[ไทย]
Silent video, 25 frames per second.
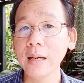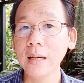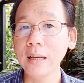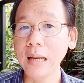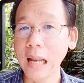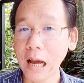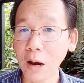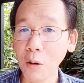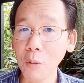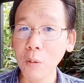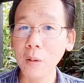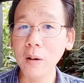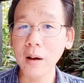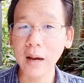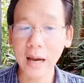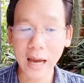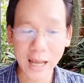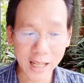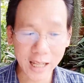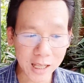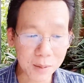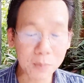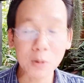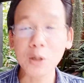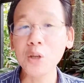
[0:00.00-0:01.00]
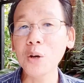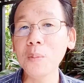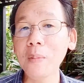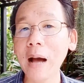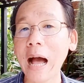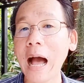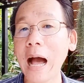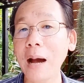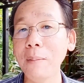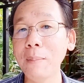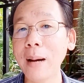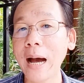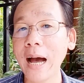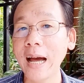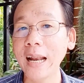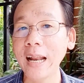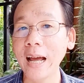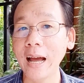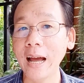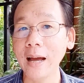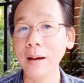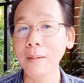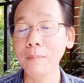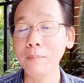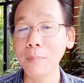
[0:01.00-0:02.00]
แล้วไอ้ที่ผู้ชมหามา
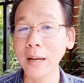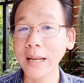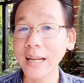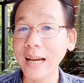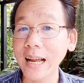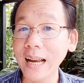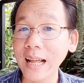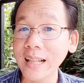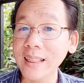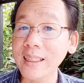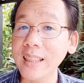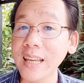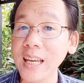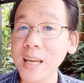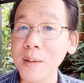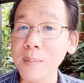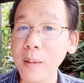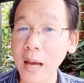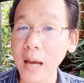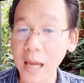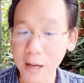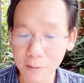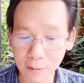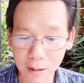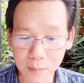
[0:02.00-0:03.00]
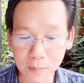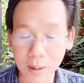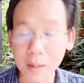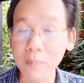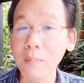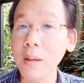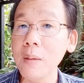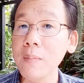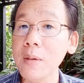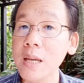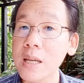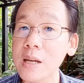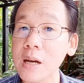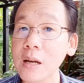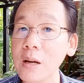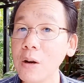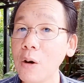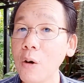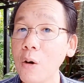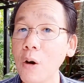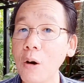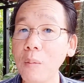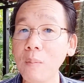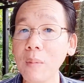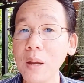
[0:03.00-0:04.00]
น่ะ มันการันตีไหมว่ามันไม่มีเชื้อโร
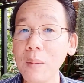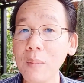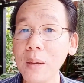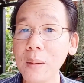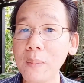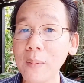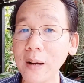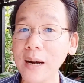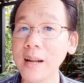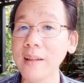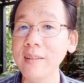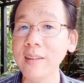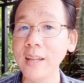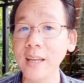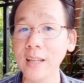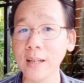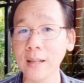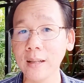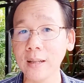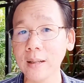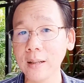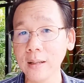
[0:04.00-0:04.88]
คไม่มีปรสิต